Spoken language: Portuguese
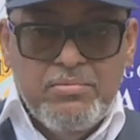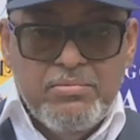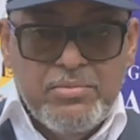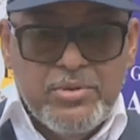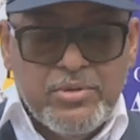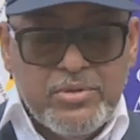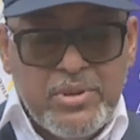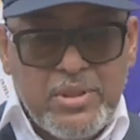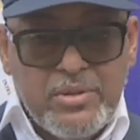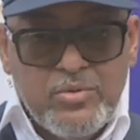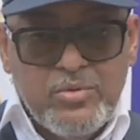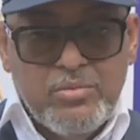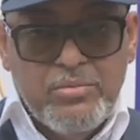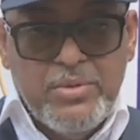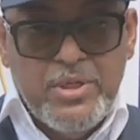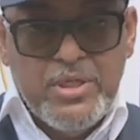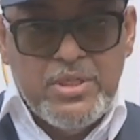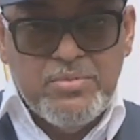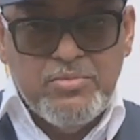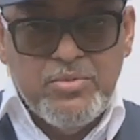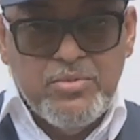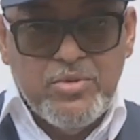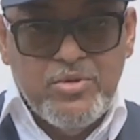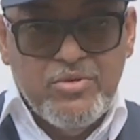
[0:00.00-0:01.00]
portanto,
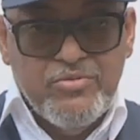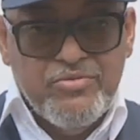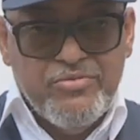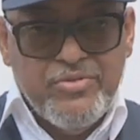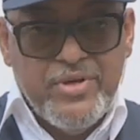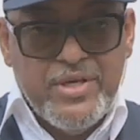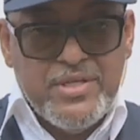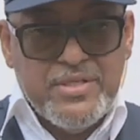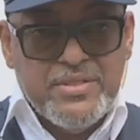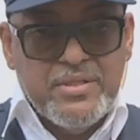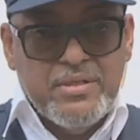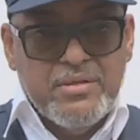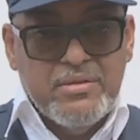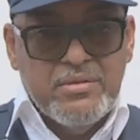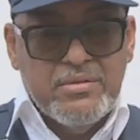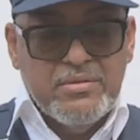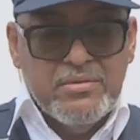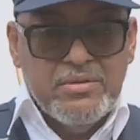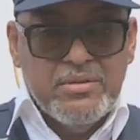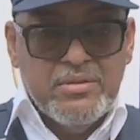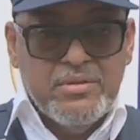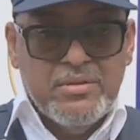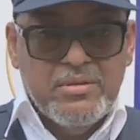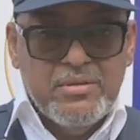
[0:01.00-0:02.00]
mesmo confessa
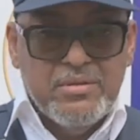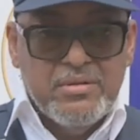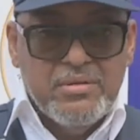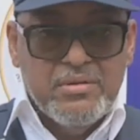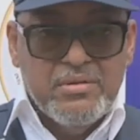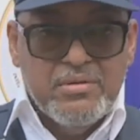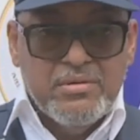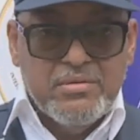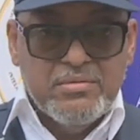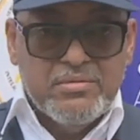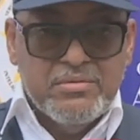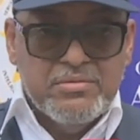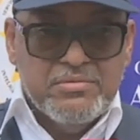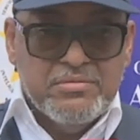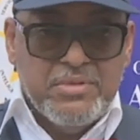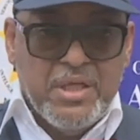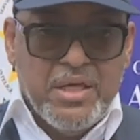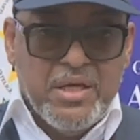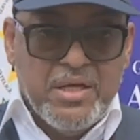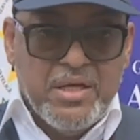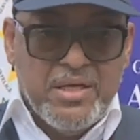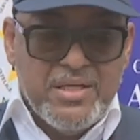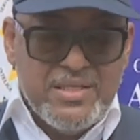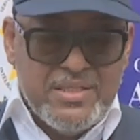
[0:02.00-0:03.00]
uh, que
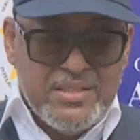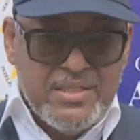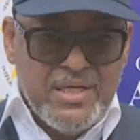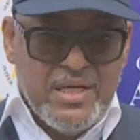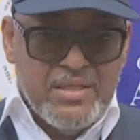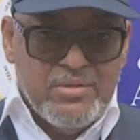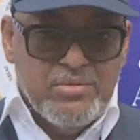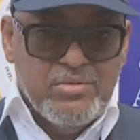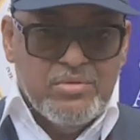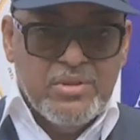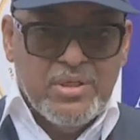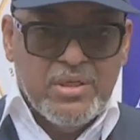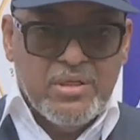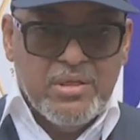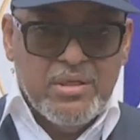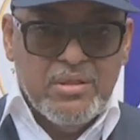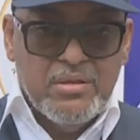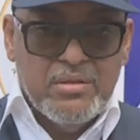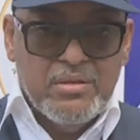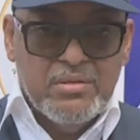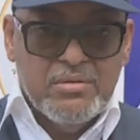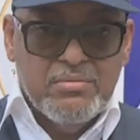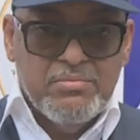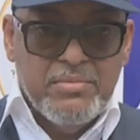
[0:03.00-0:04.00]
tem caçado
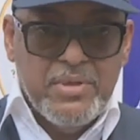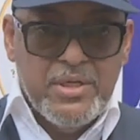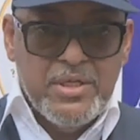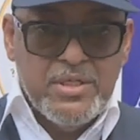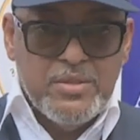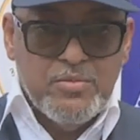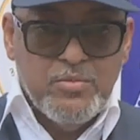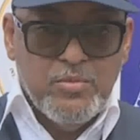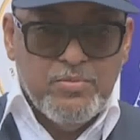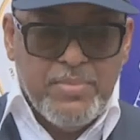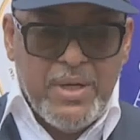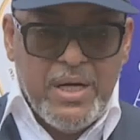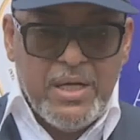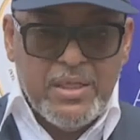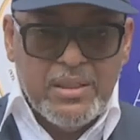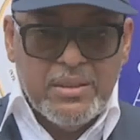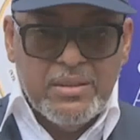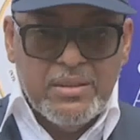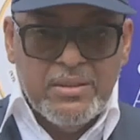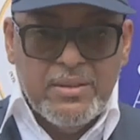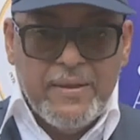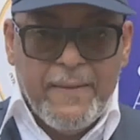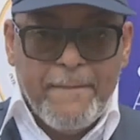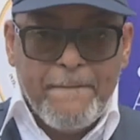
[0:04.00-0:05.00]
naquele mesmo
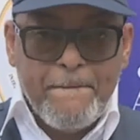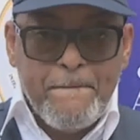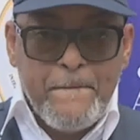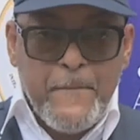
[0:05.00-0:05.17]
parque